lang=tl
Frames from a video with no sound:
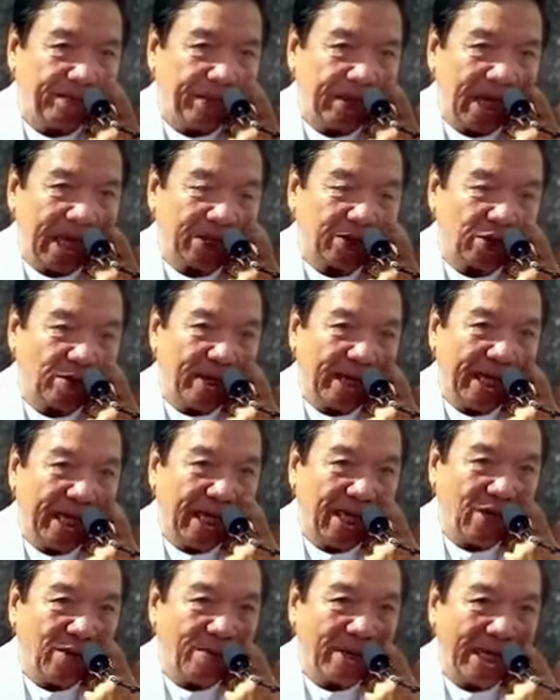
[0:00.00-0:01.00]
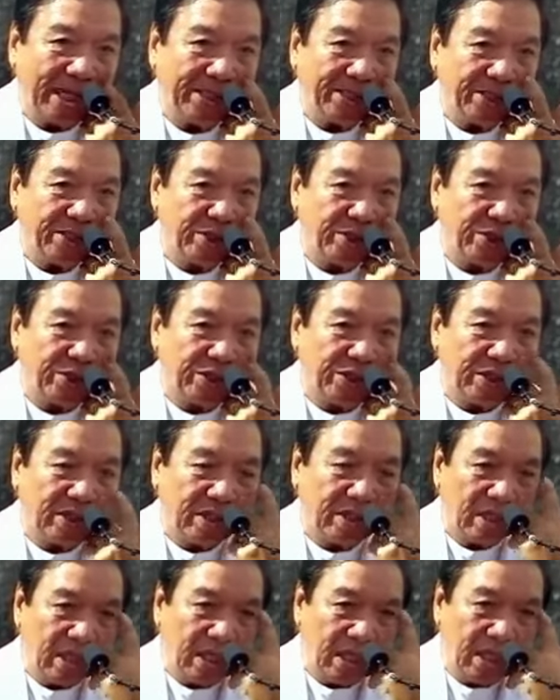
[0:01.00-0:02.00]
ato ebanghelyo mga
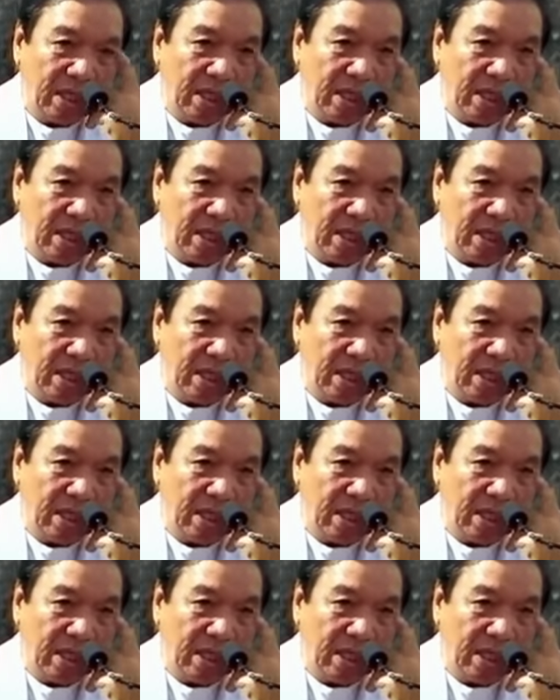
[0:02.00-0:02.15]
igsuon,